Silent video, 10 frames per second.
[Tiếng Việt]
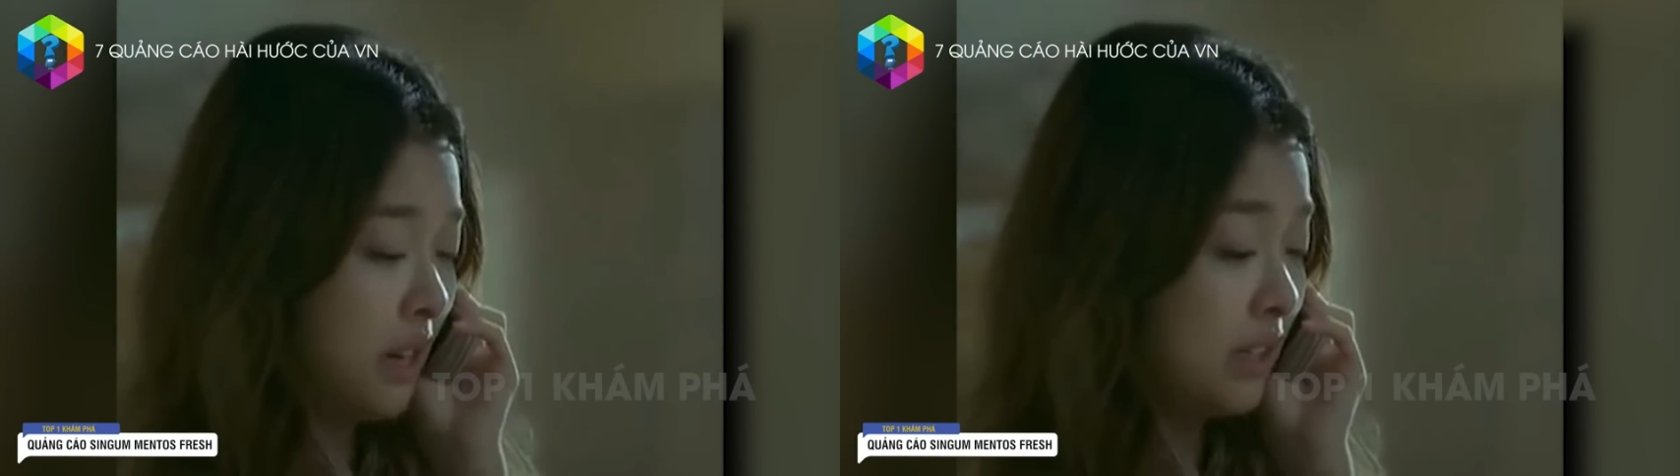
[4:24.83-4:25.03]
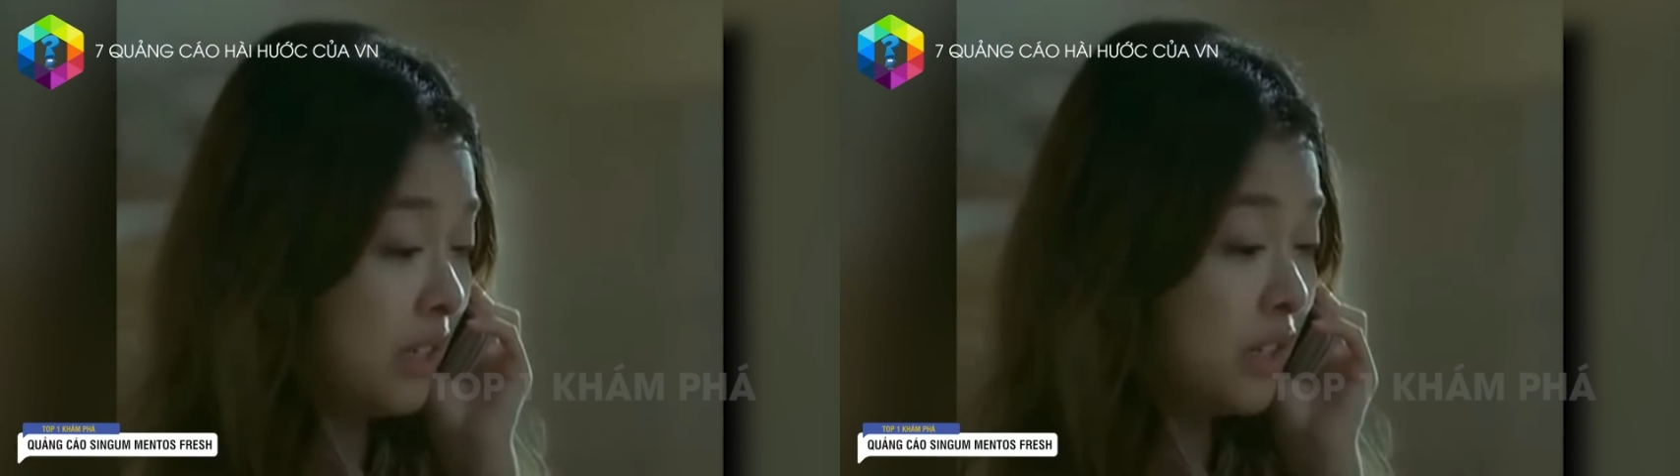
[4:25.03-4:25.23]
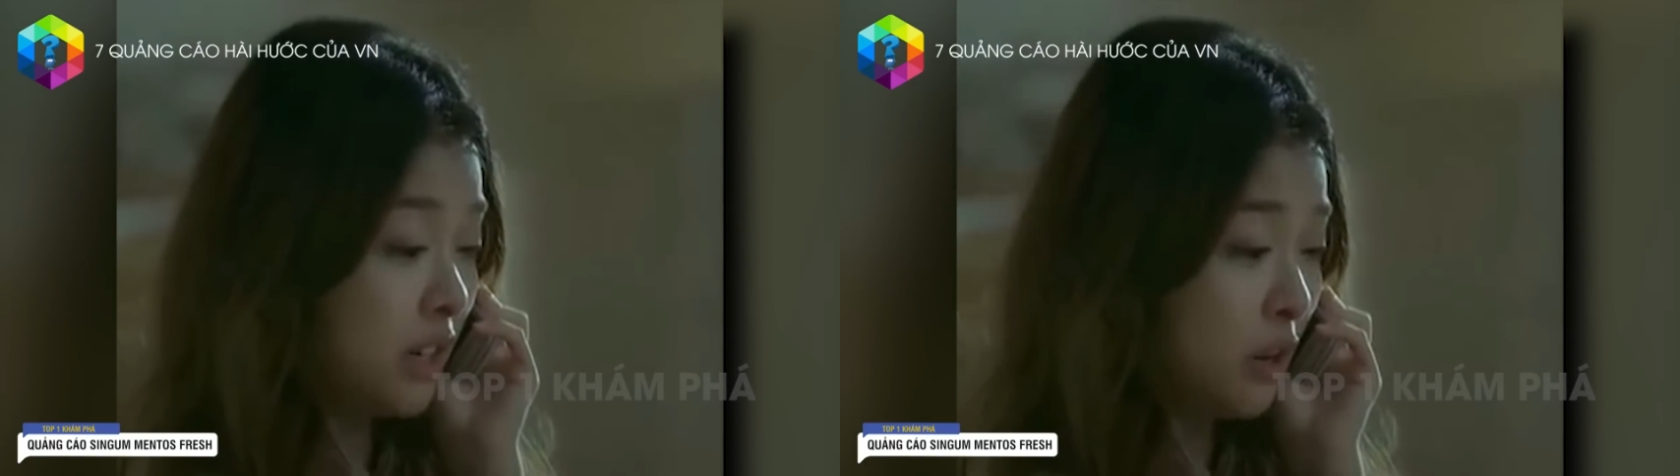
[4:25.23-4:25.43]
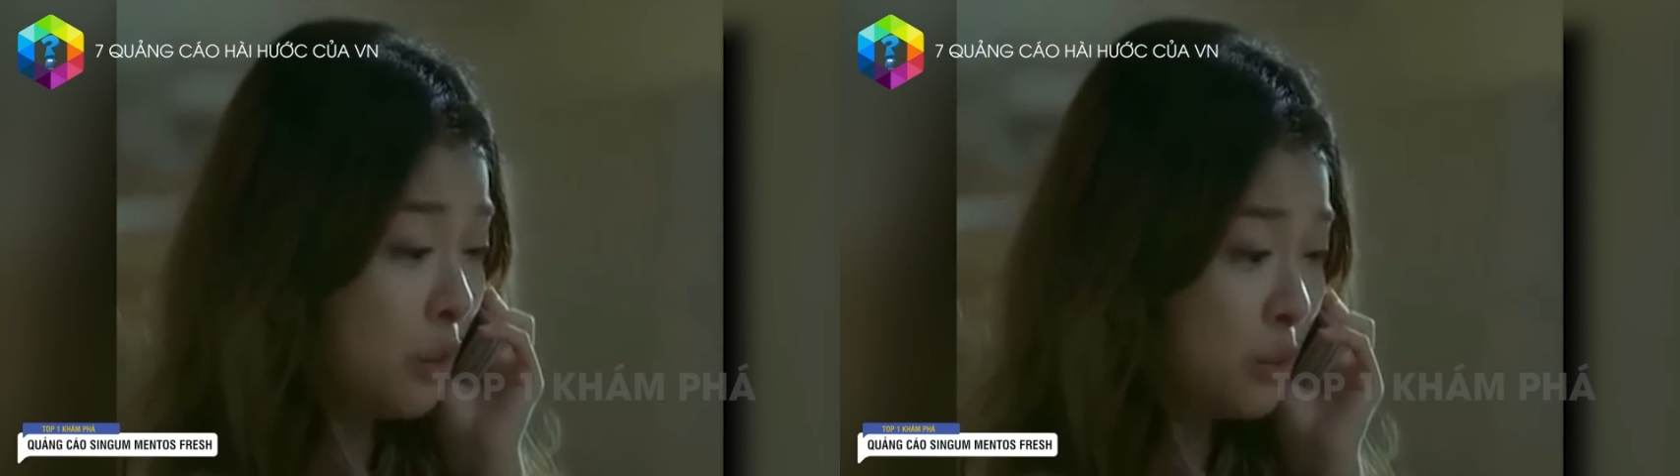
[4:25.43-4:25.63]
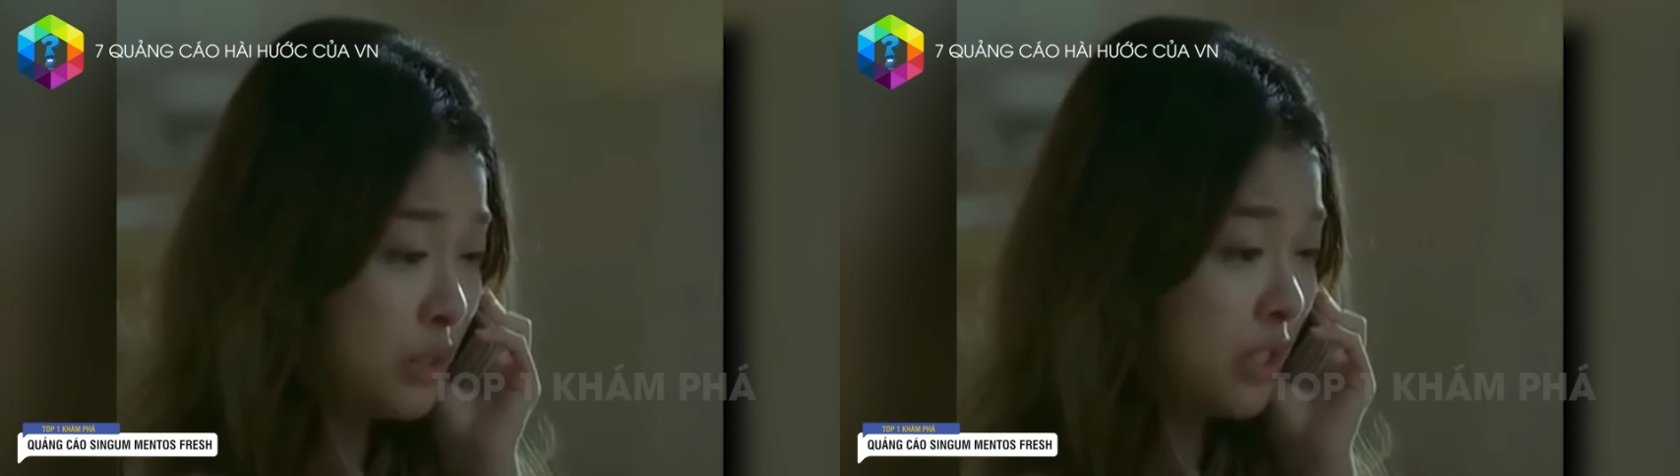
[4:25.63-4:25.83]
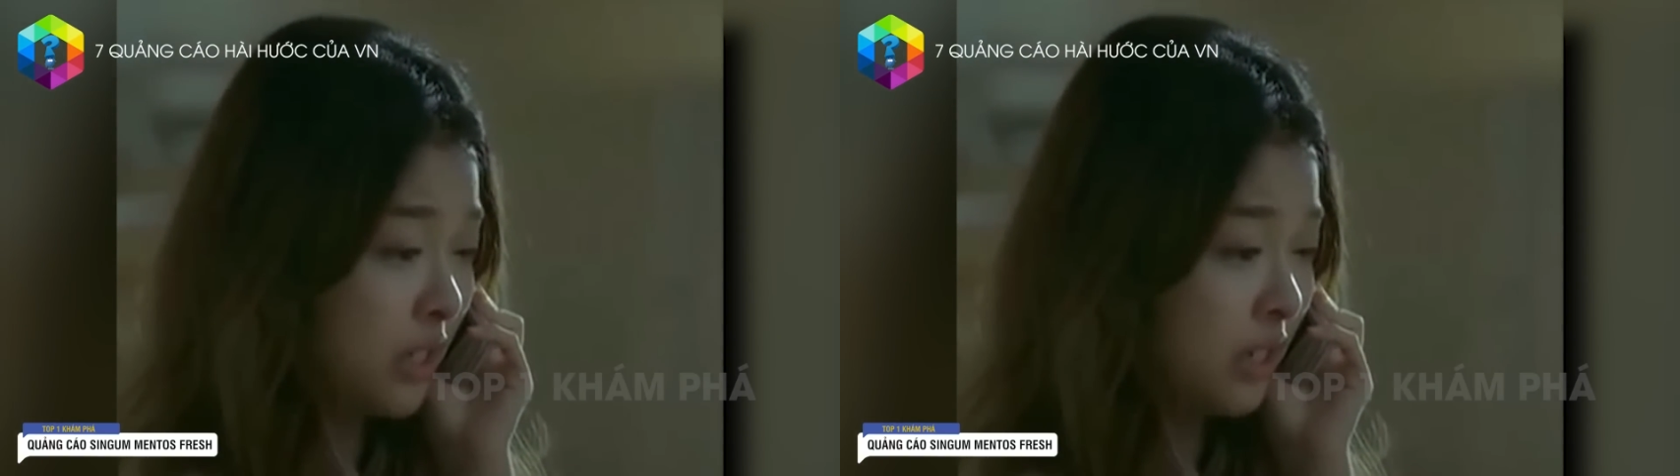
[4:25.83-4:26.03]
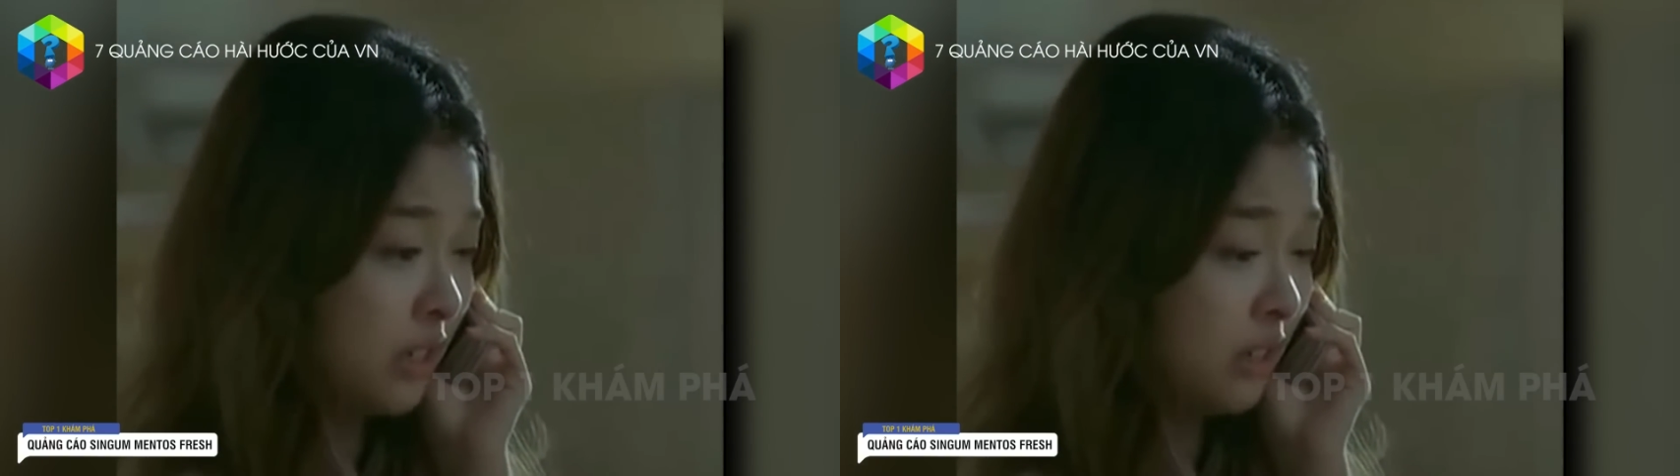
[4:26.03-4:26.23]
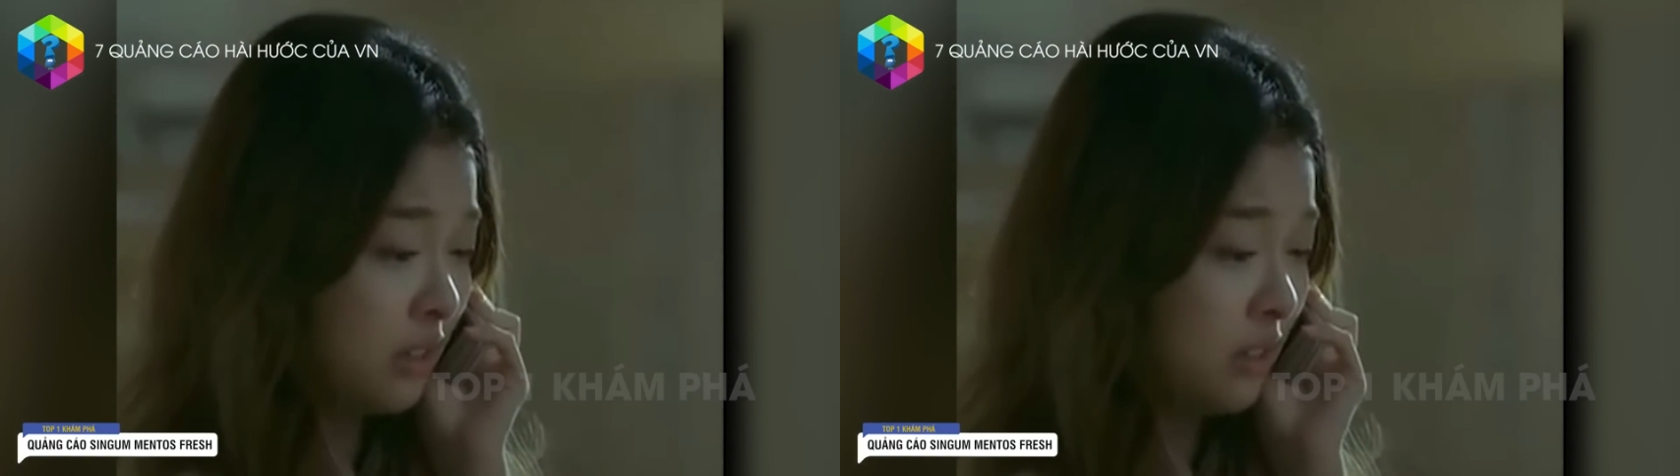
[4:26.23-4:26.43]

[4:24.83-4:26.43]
phim tình cảm kiểu Hàn Quốc.